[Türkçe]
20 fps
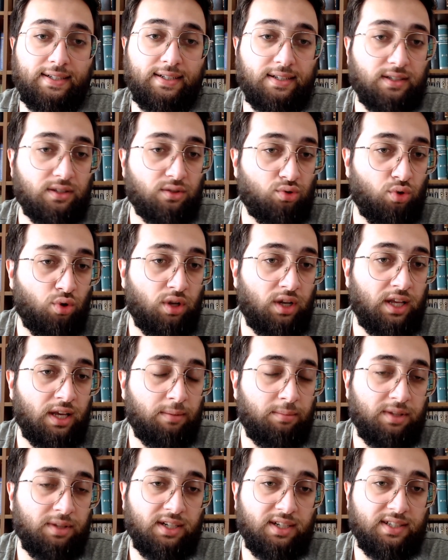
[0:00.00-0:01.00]

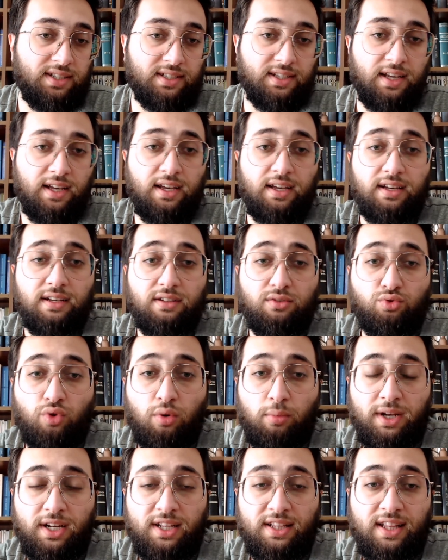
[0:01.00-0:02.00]
söyleyebiliriz.
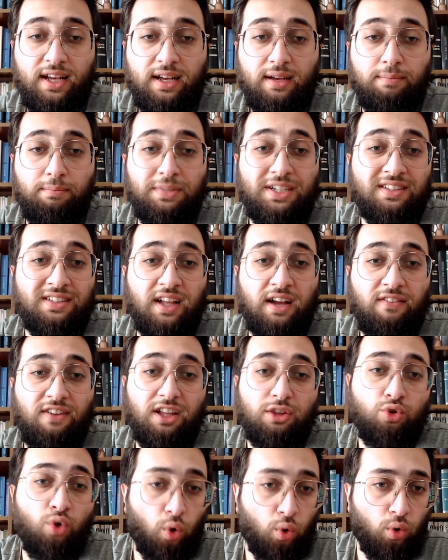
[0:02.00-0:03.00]
Somali'de bir
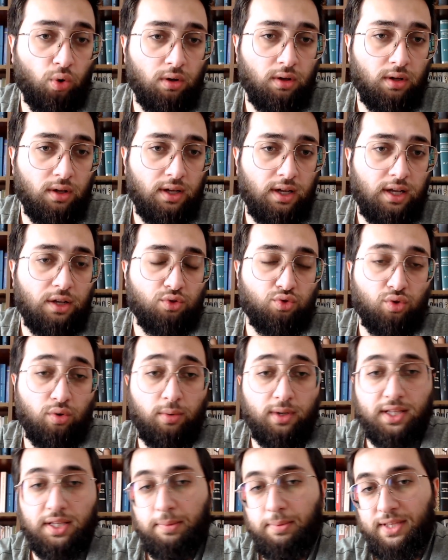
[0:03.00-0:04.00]
devlet yok.
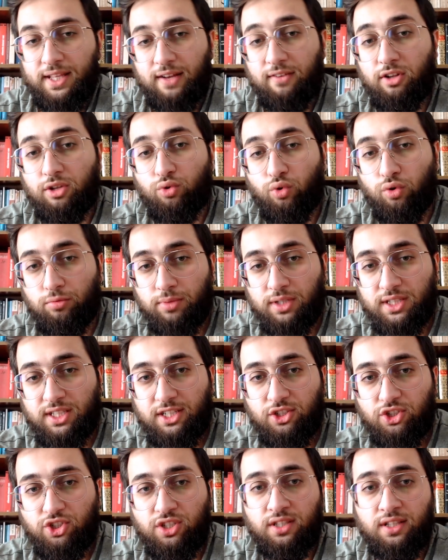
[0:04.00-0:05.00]
Somali'de bir devlet olmadığı
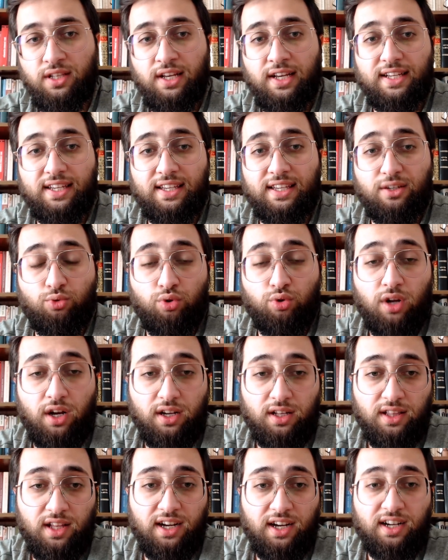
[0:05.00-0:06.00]
için
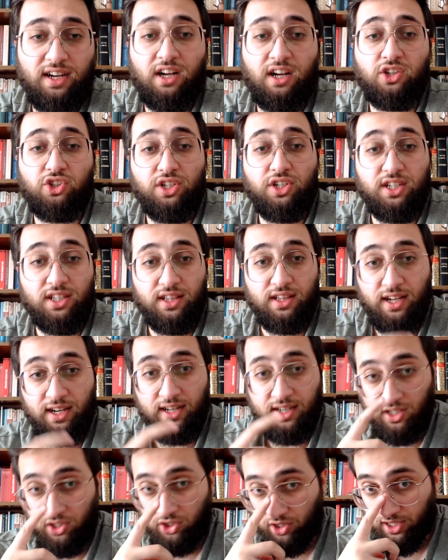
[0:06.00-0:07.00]
kuraklığa karşı,
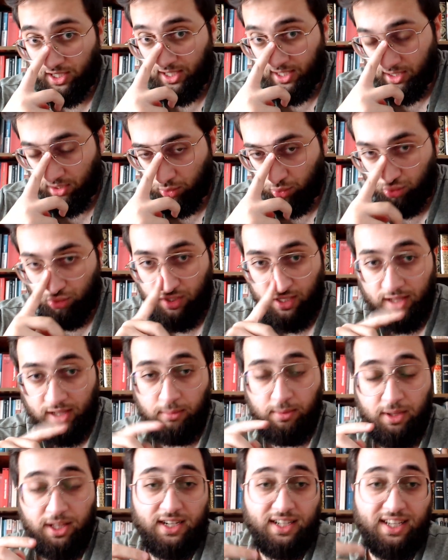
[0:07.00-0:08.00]
kıtlığa karşı gerekli
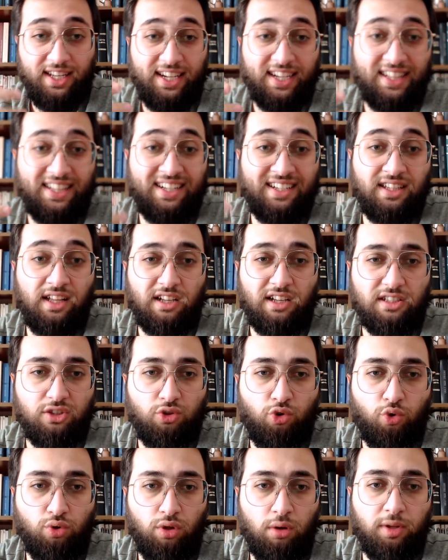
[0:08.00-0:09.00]
düzenlemeler, gerekli gıda
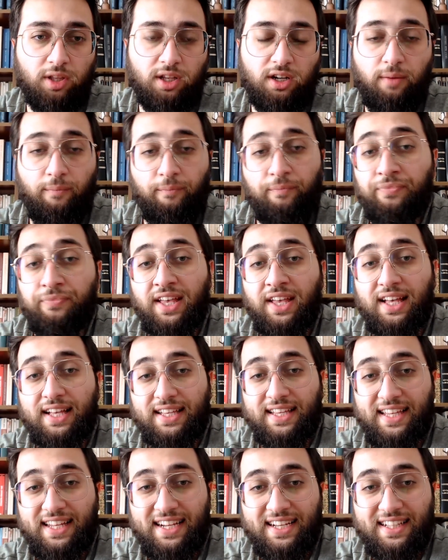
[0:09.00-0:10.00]
stoklamaları,
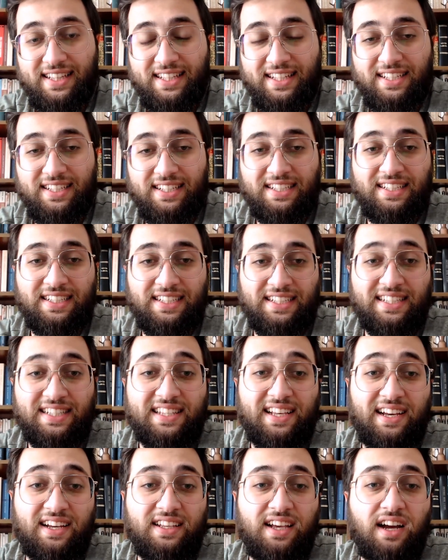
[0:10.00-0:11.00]
gerekli e,
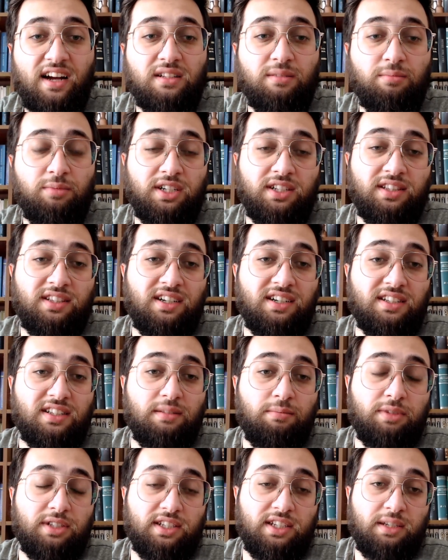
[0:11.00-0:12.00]
insani yardımların
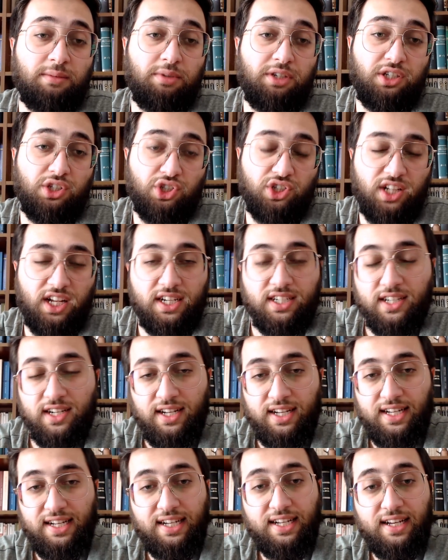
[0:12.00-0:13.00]
dağıtılması gibi işler
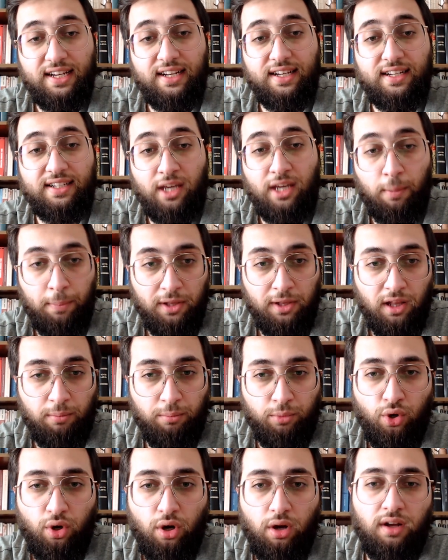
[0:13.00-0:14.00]
e,
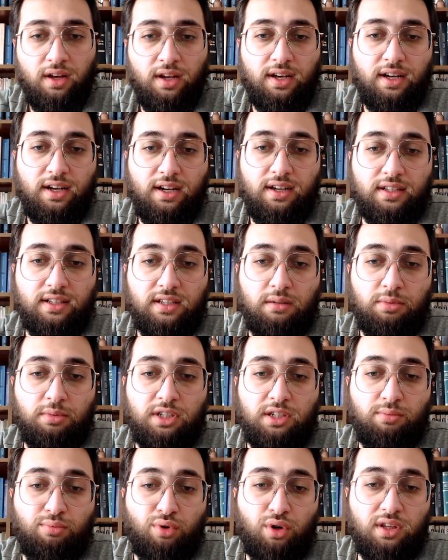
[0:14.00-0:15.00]
yapılamıyor. E,
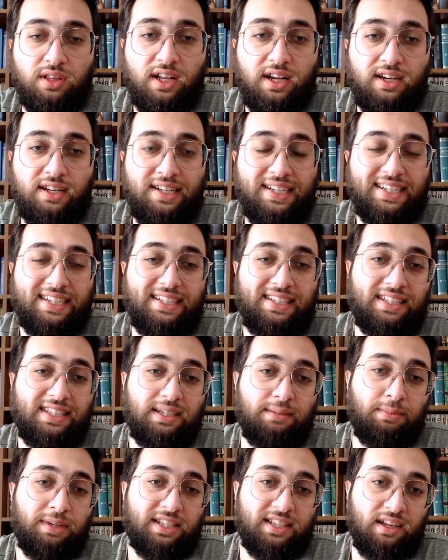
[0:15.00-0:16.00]
tabii ki burada
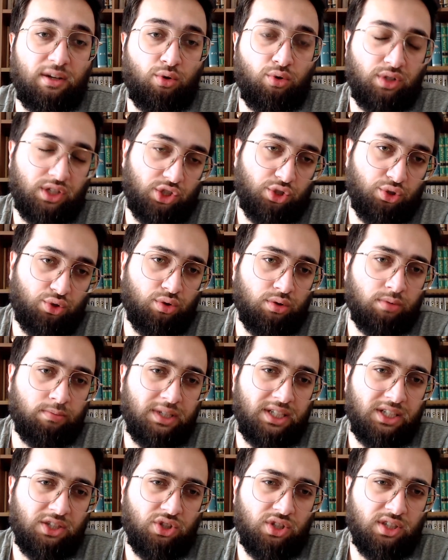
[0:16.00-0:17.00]
iki mesele öne çıkıyor.
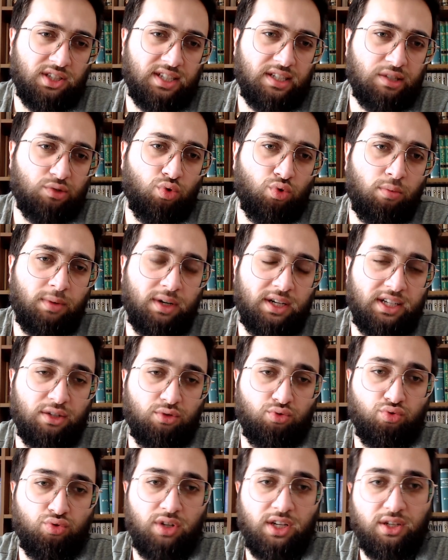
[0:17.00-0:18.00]
Birincisi
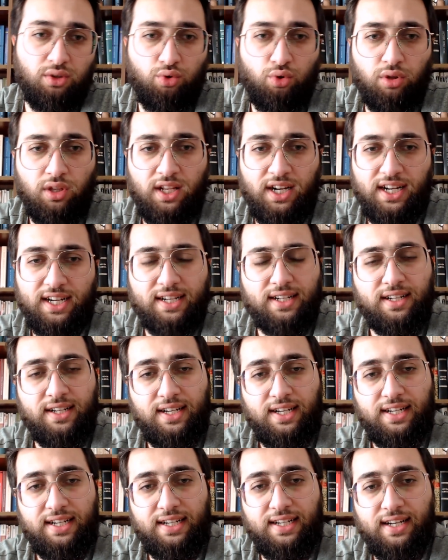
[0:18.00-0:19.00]
Somali'ye sürekli olarak
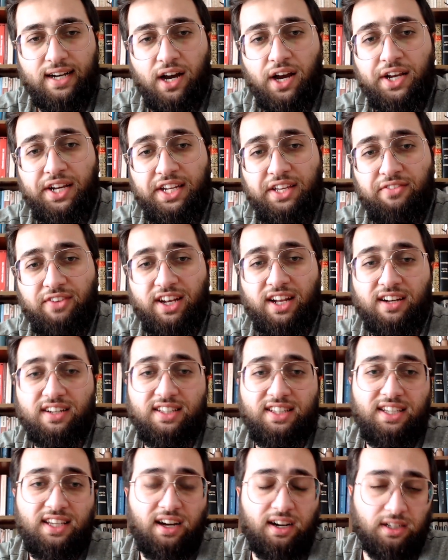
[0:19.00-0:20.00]
e, aynı ve
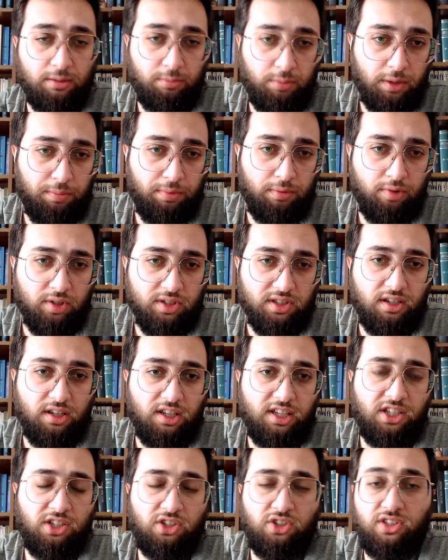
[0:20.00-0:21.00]
nakdi yardım yapılması.
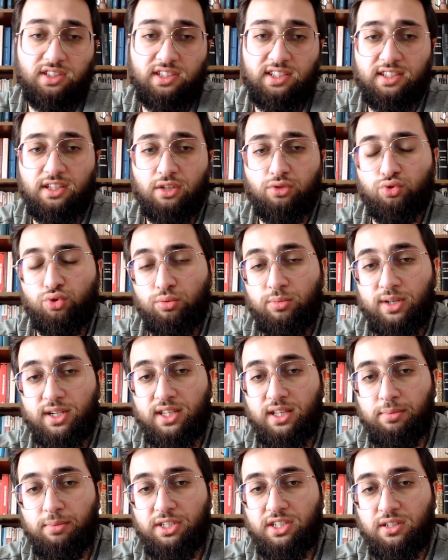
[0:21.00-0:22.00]
İkincisi ise
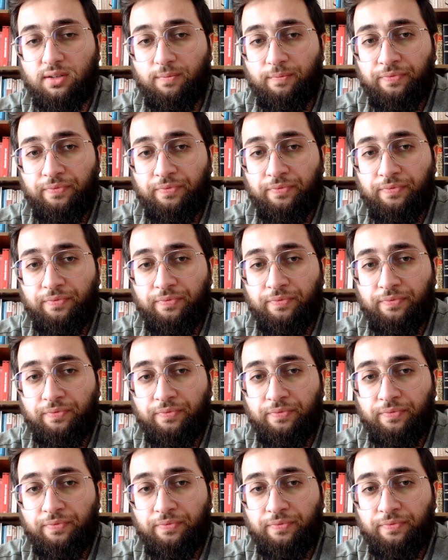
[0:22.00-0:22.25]
Somali'de bir